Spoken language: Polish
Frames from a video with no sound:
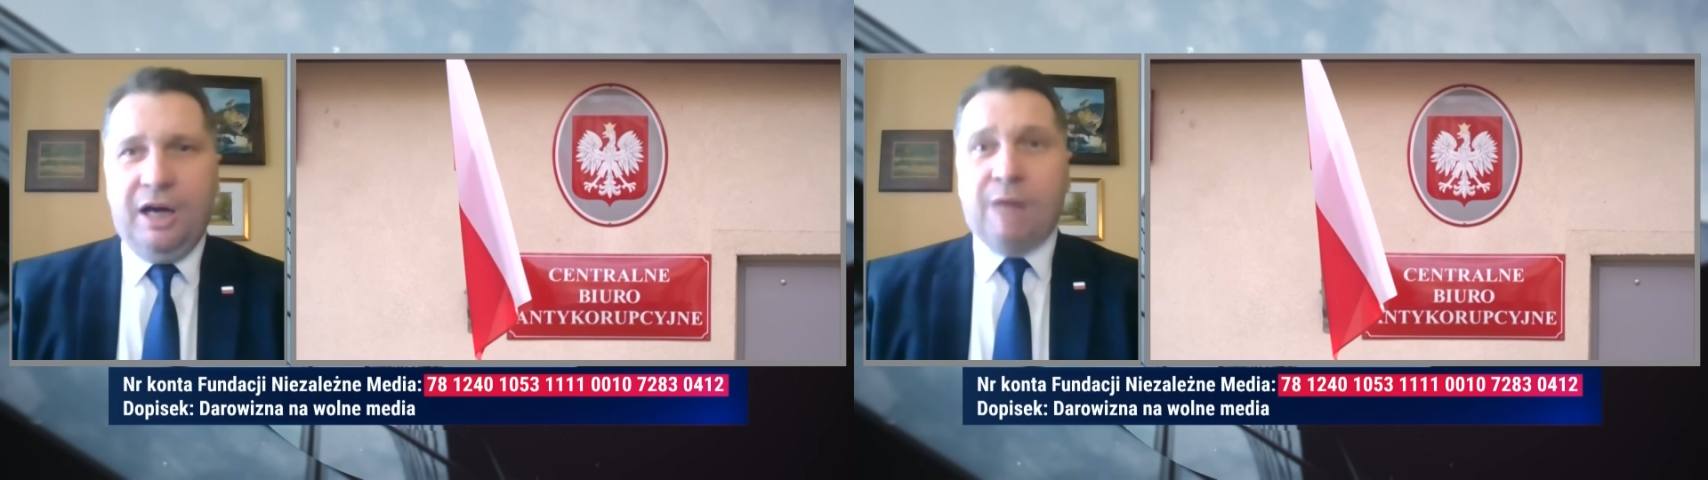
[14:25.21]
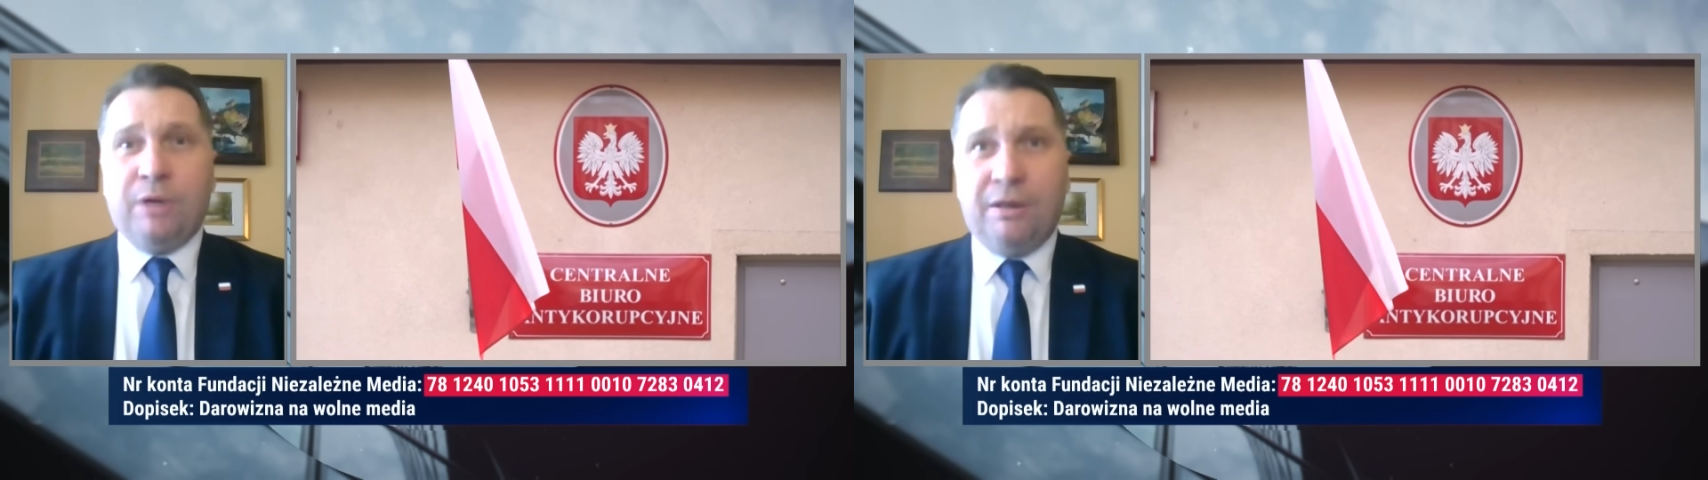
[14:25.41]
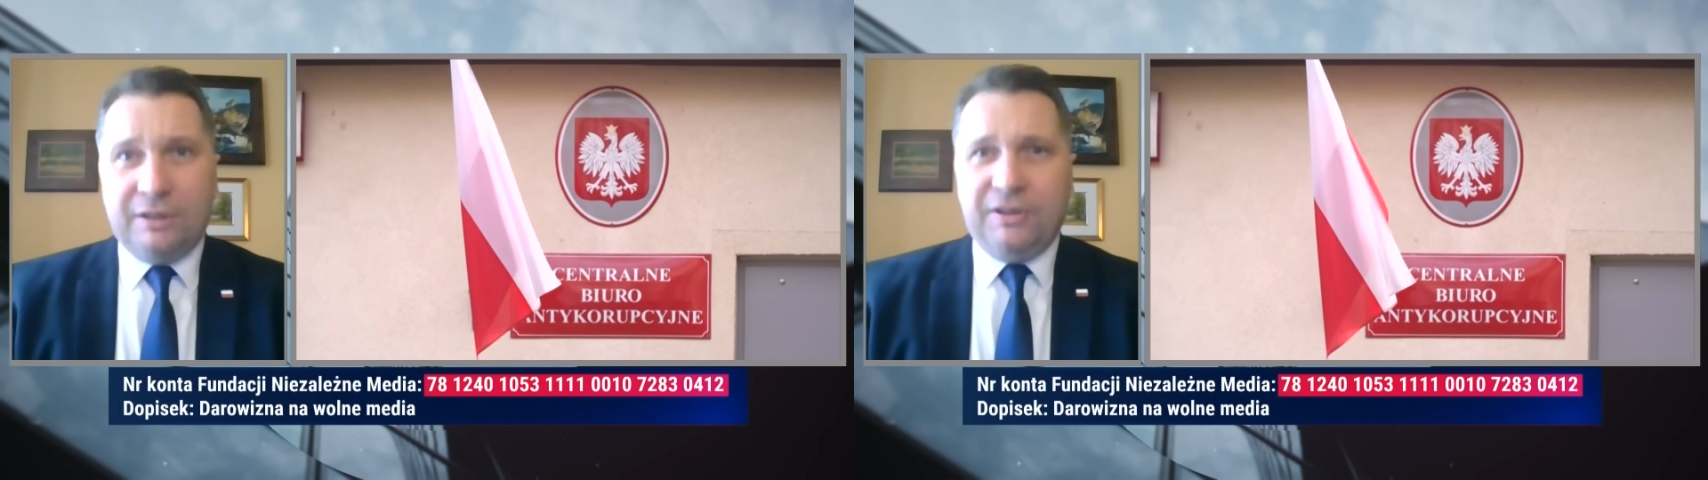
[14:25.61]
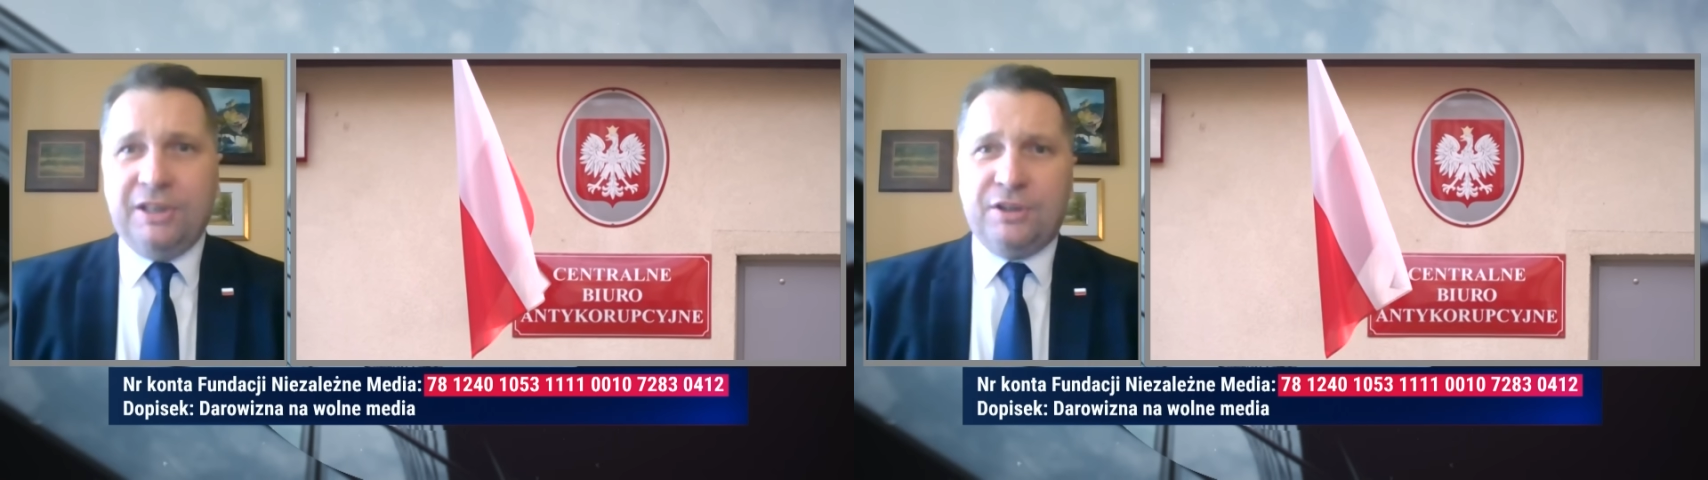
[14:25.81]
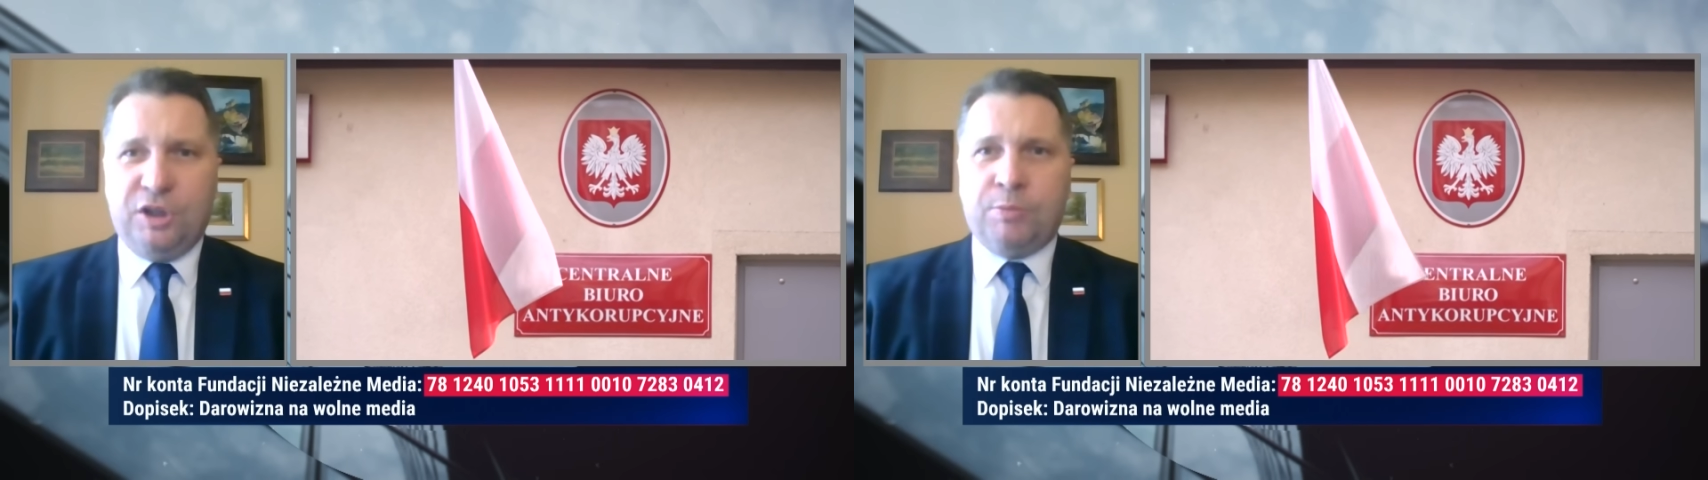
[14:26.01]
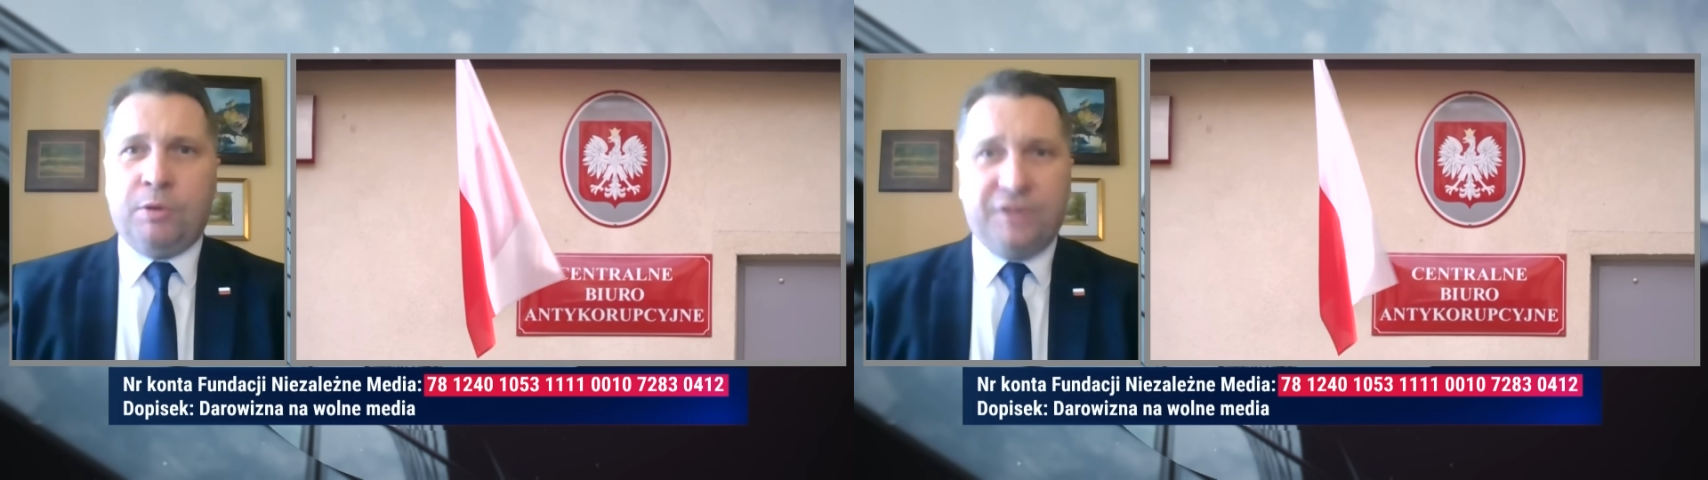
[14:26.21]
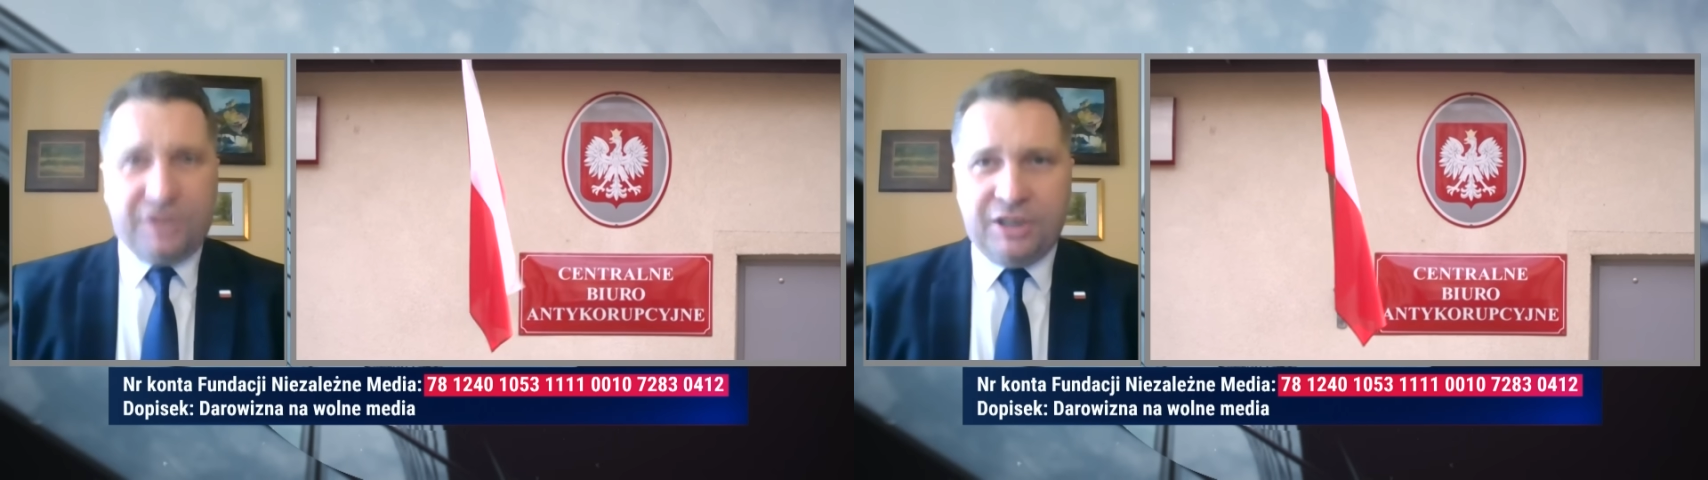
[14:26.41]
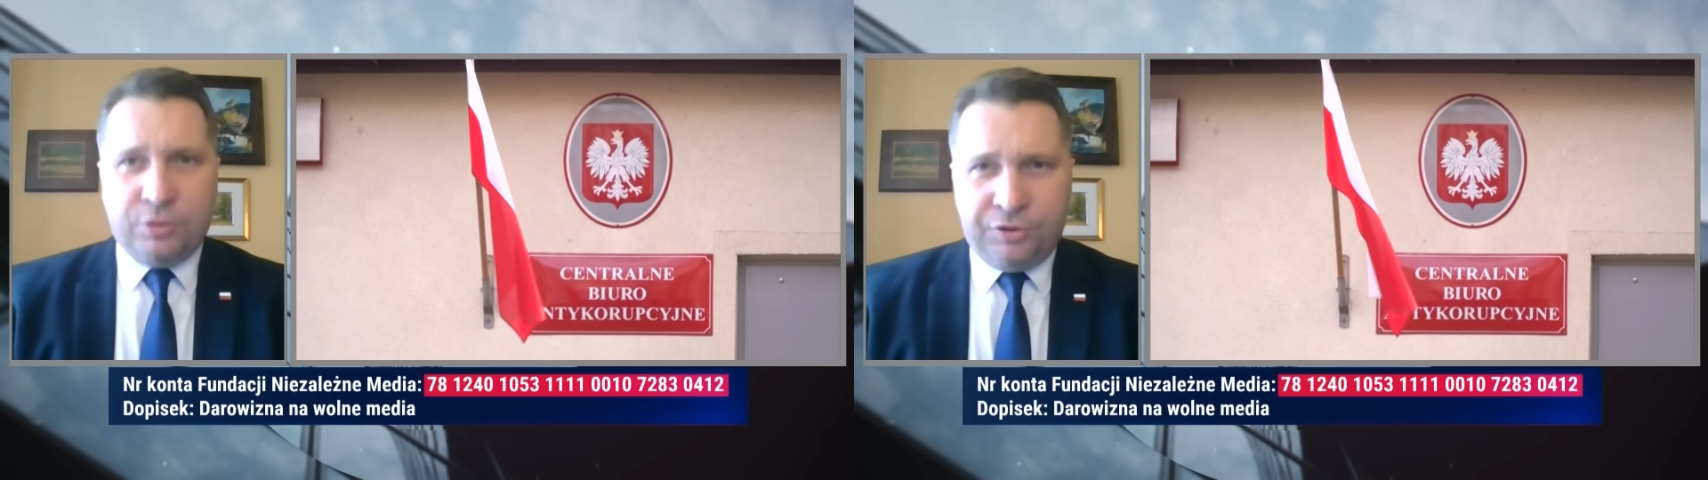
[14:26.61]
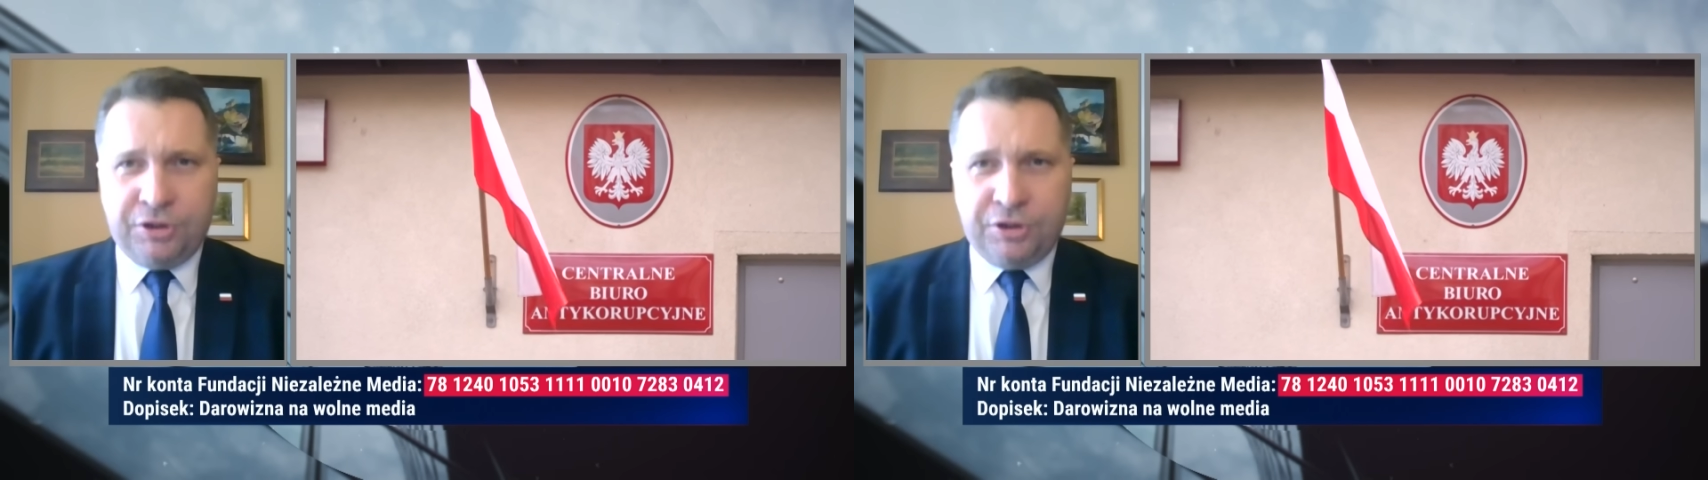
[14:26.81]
albo nawet więcej niż połowy sędziów